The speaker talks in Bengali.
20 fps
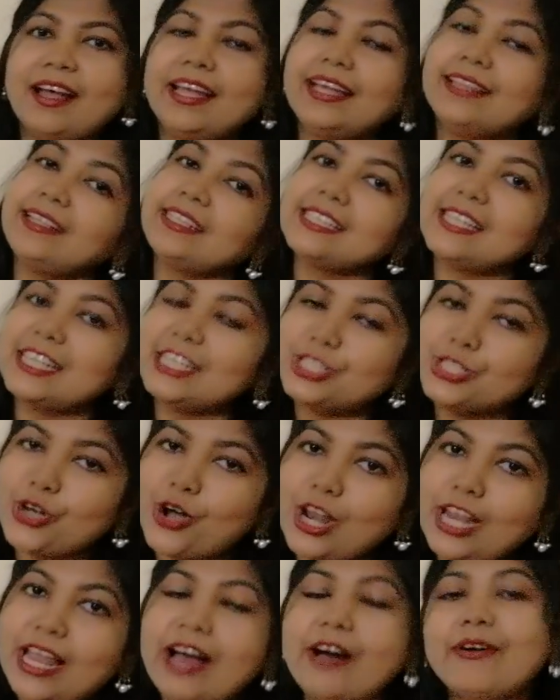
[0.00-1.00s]
এদেশের
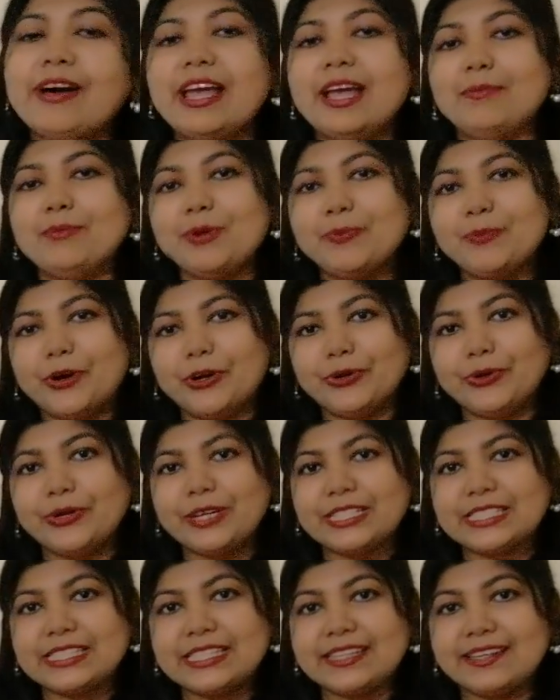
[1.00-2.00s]
জল হাওয়ায় আমি বড়
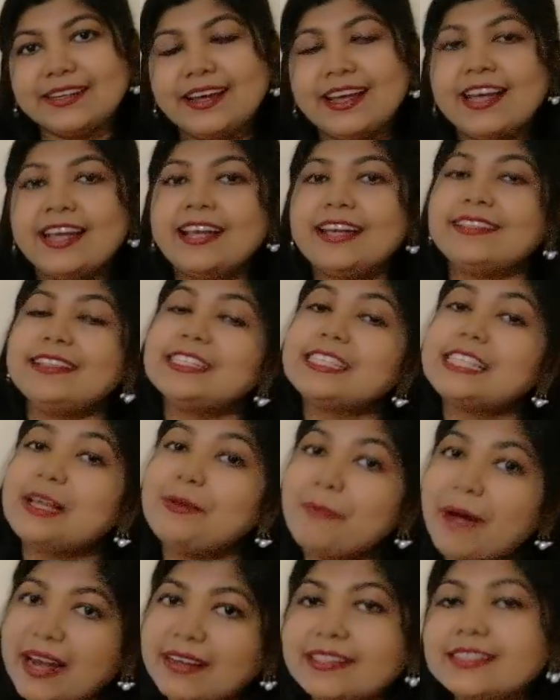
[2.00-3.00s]
হয়েছি এদেশের
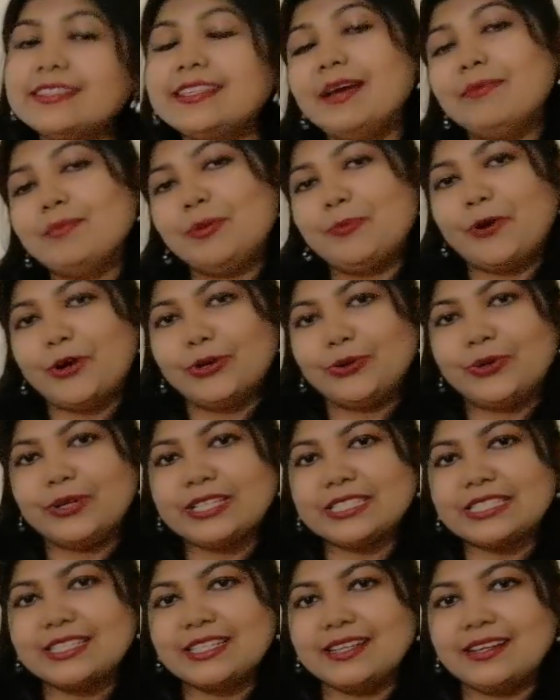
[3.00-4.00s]
মাটিতে আমি বড়
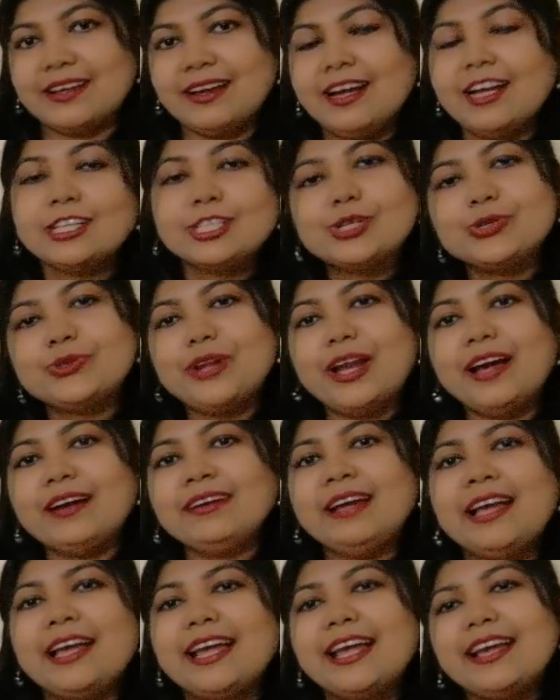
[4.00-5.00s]
হয়েছি সুতরাং
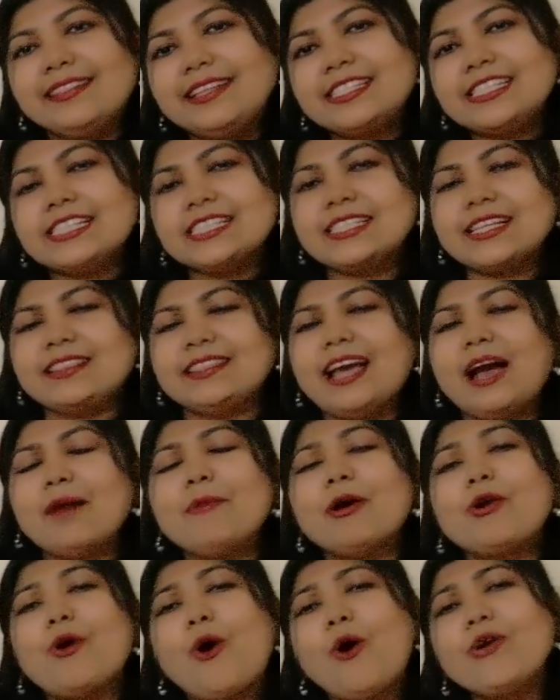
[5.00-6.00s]
এদেশের সাথে
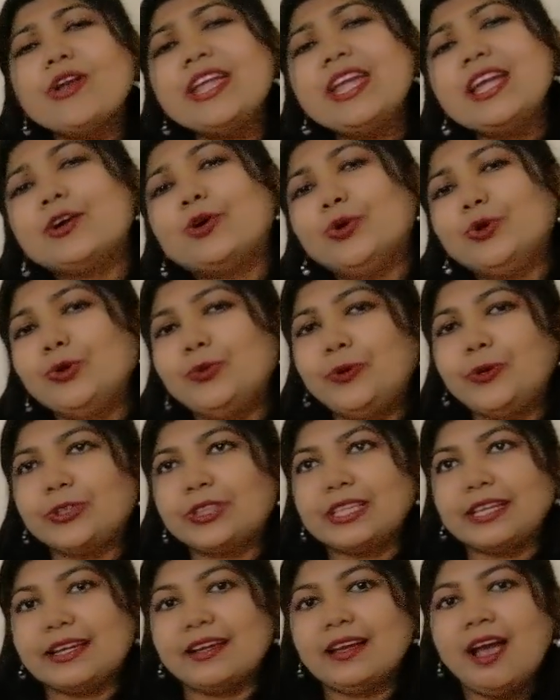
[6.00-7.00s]
আমার অনেক
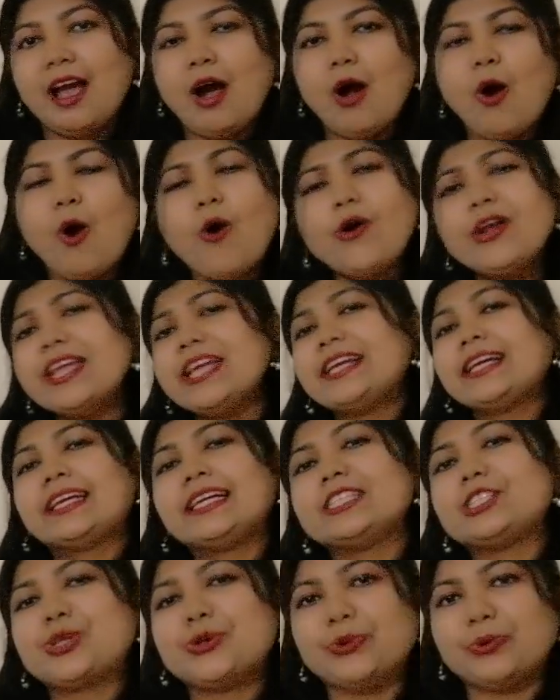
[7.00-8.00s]
অনুভূতি অনেক
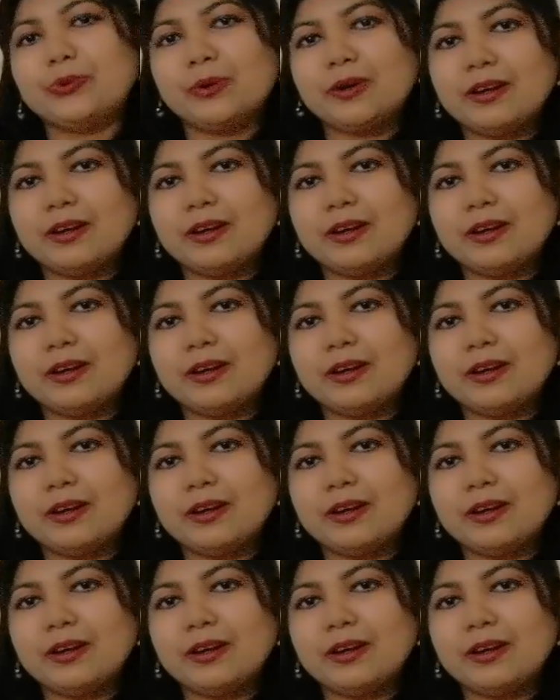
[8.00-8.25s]
কিছু